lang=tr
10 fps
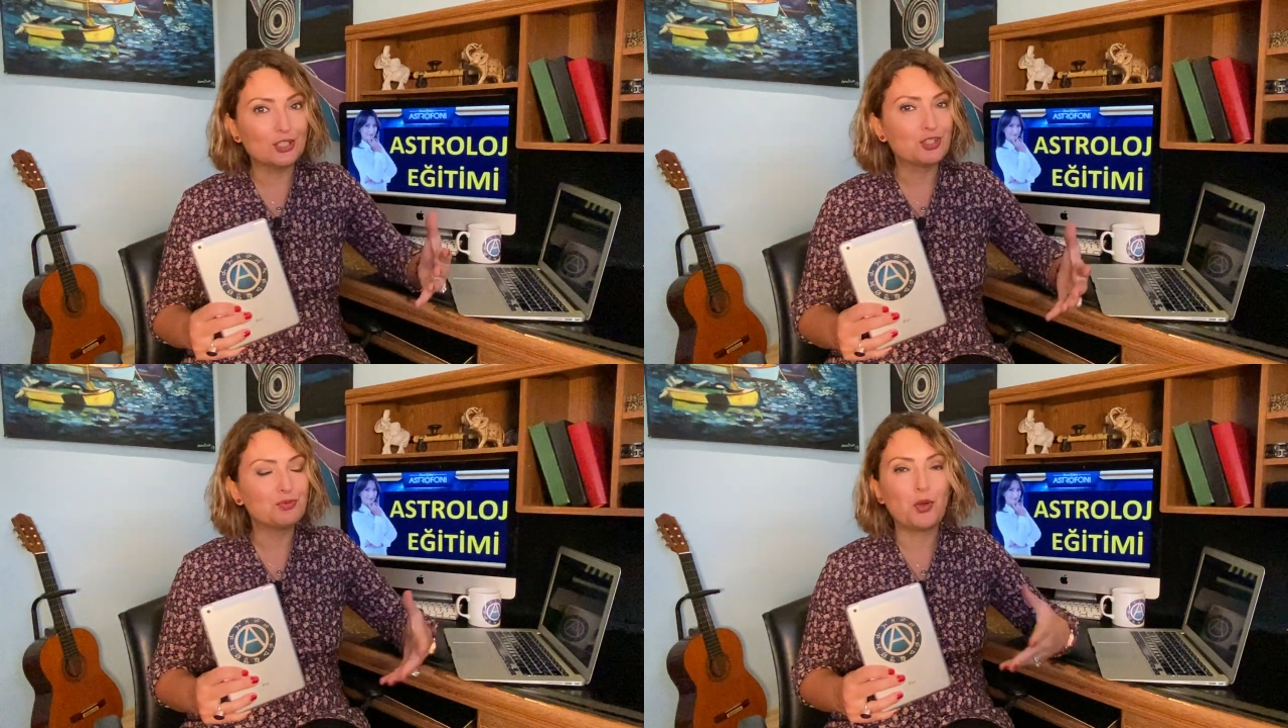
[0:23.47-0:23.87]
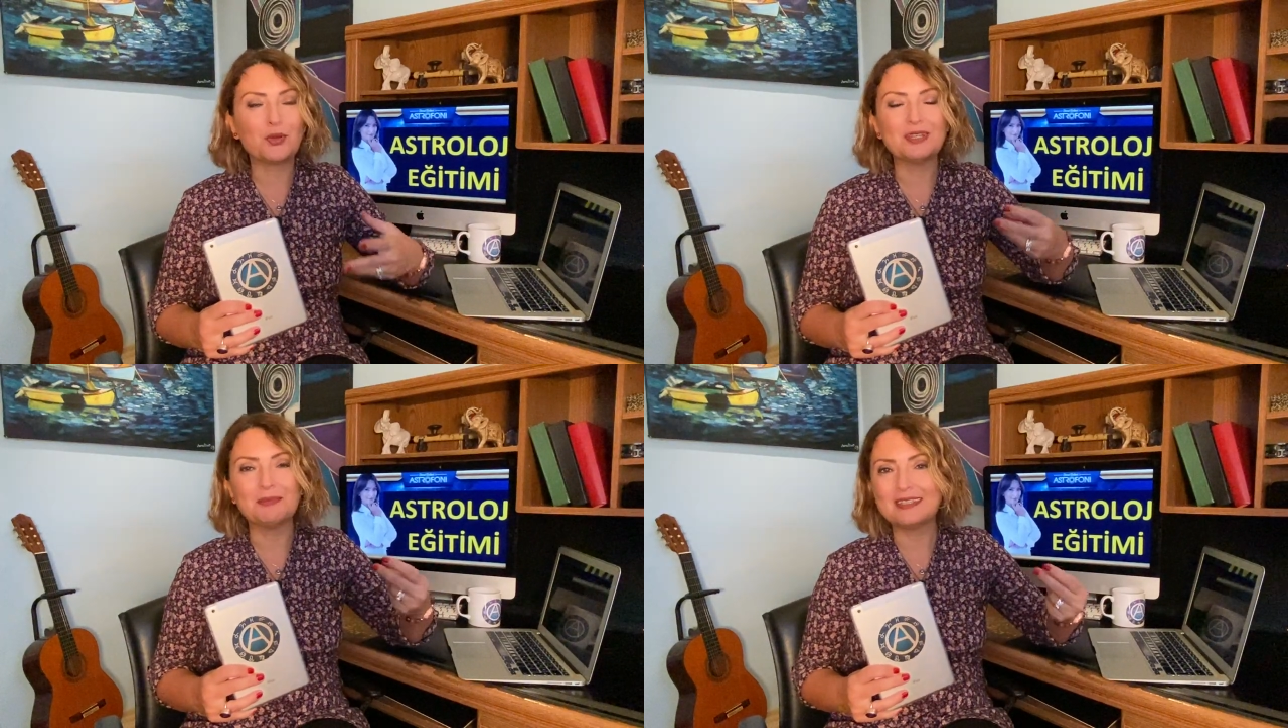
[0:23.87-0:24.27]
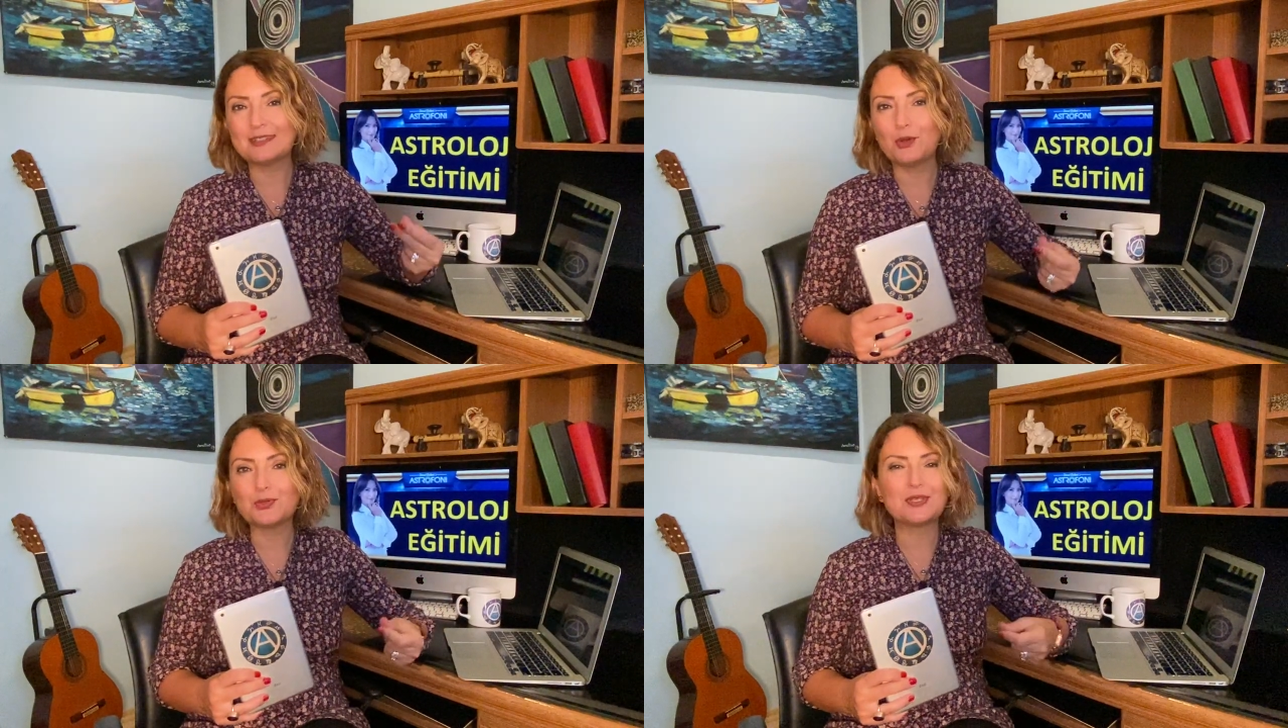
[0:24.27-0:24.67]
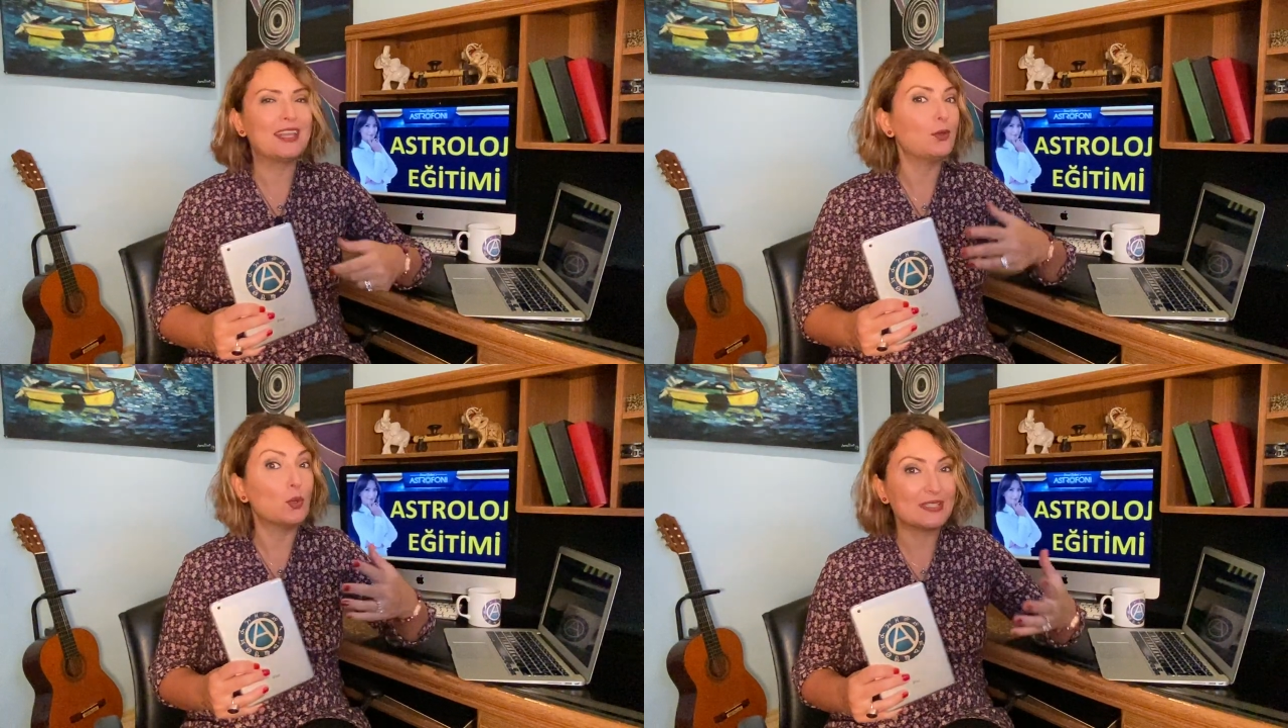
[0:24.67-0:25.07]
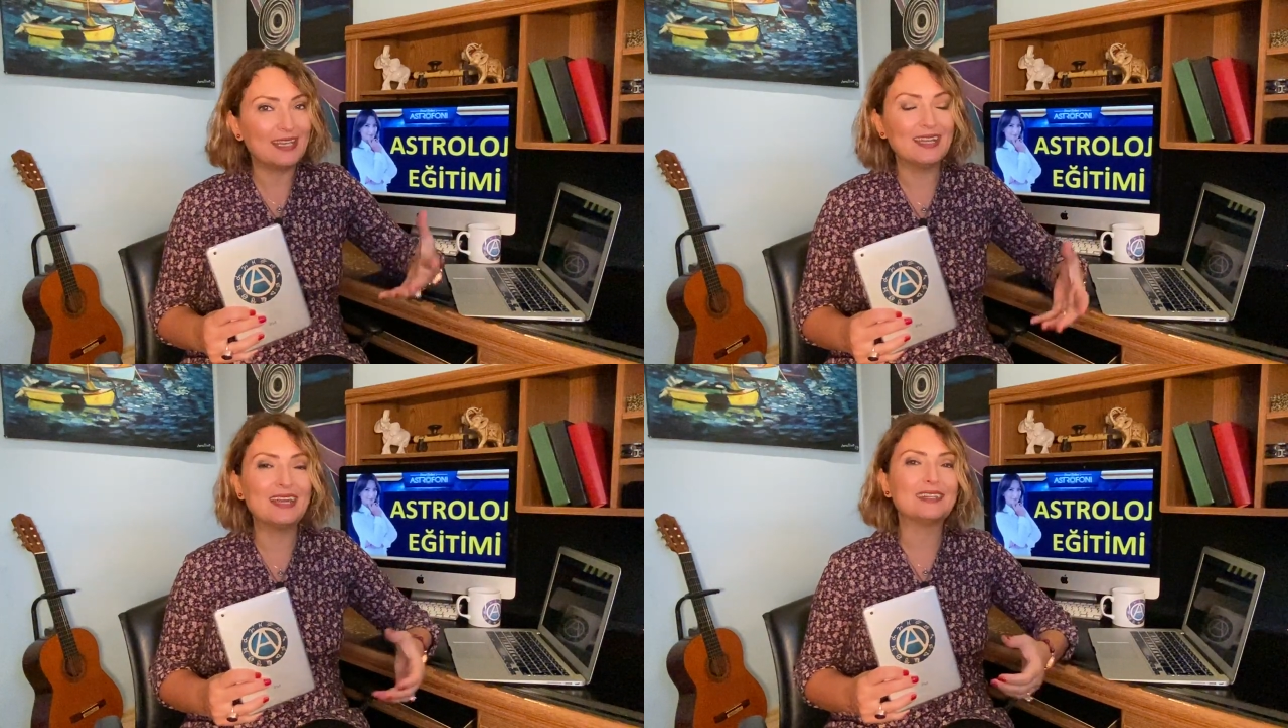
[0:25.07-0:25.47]
çalışma ortamınızda olsun gerek
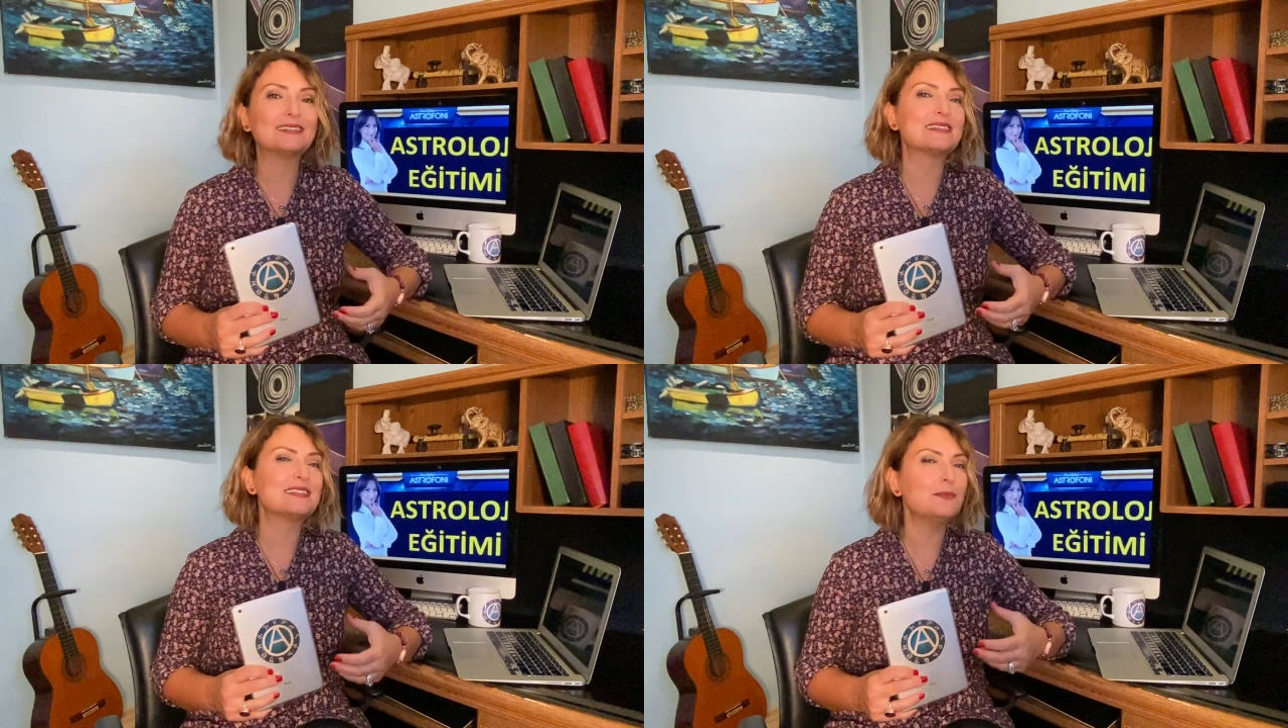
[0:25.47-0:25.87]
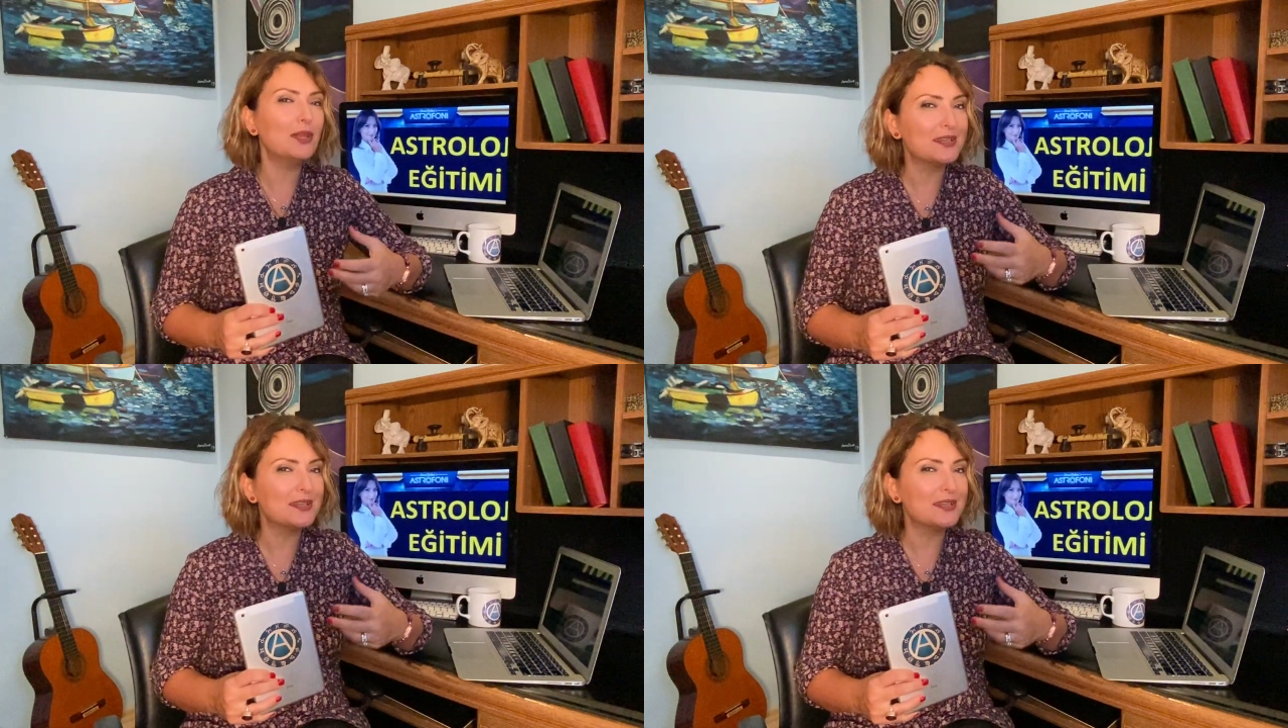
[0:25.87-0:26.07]
özel hayatınızda